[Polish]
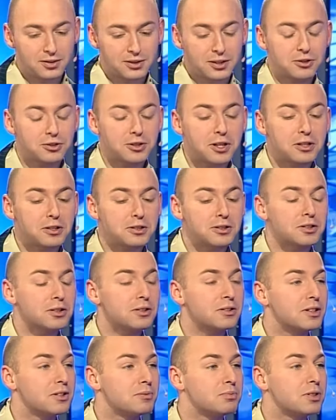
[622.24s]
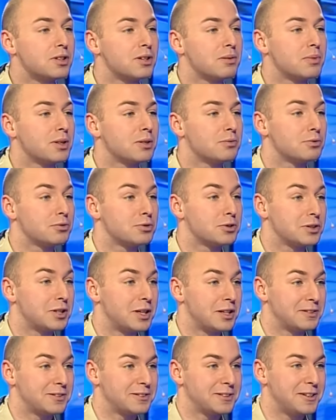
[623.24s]
Za cztery tysiące sprzedam panu
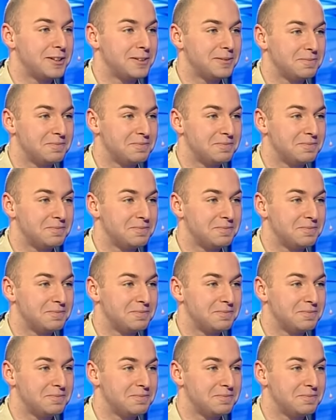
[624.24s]
trzynastkę.